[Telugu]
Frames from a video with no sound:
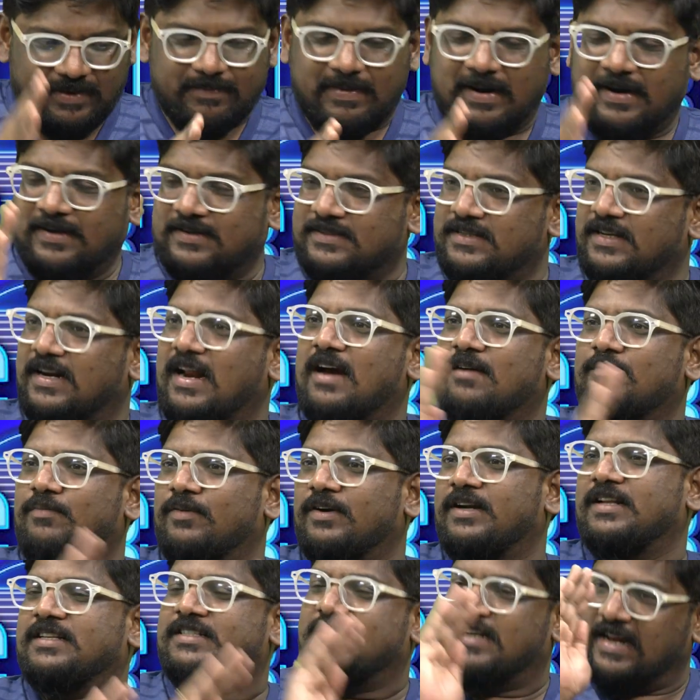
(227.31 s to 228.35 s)
మనకు చిరాకు
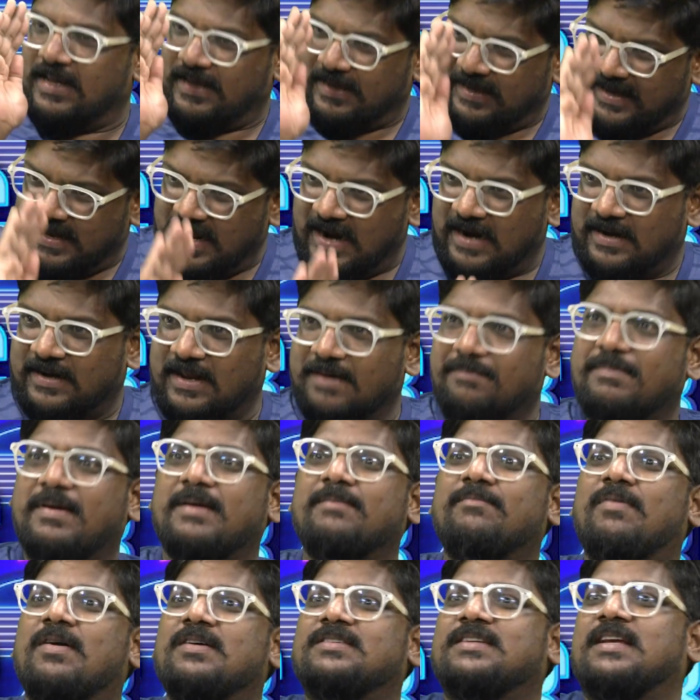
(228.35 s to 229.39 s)
పుట్టించిన ఈ ఆట
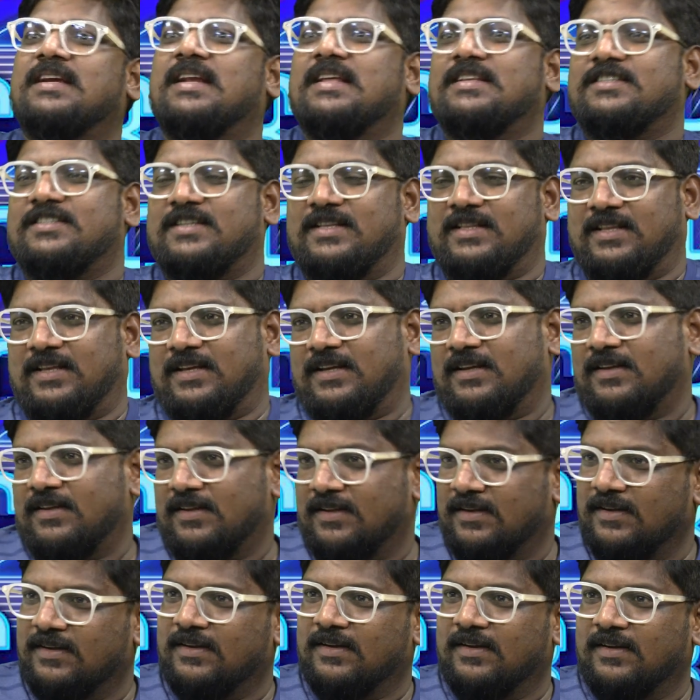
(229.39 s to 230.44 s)
బిగ్ బాస్కి నచ్చింది
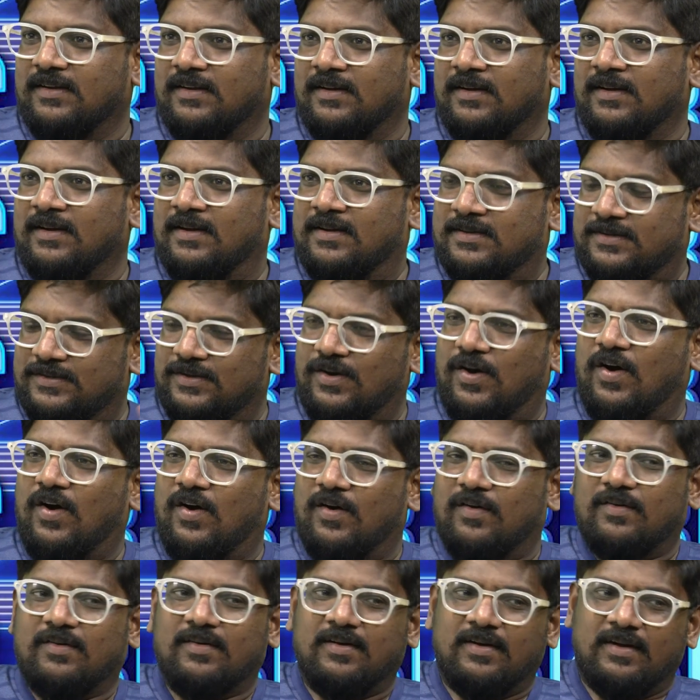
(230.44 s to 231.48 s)
సో
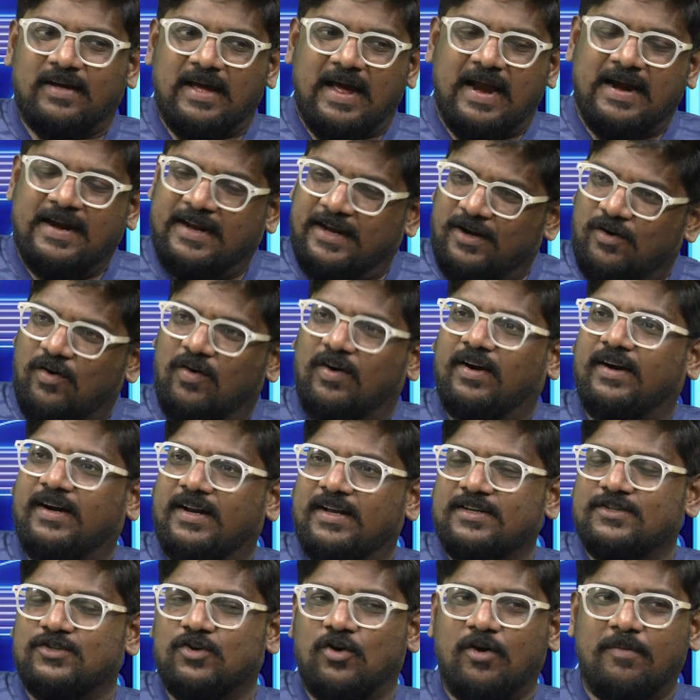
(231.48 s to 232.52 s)
అండ్
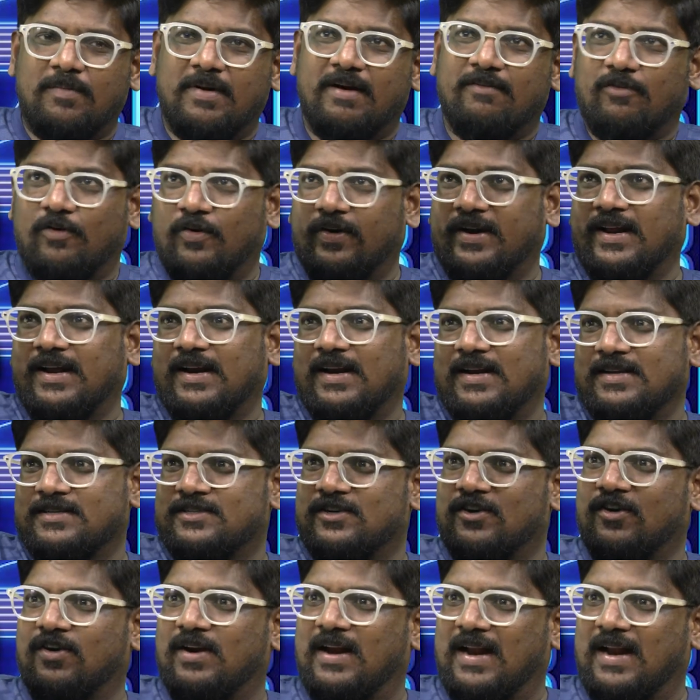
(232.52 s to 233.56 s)
ఇంకొకటి శోభ ఓటింగ్ లిస్ట్లో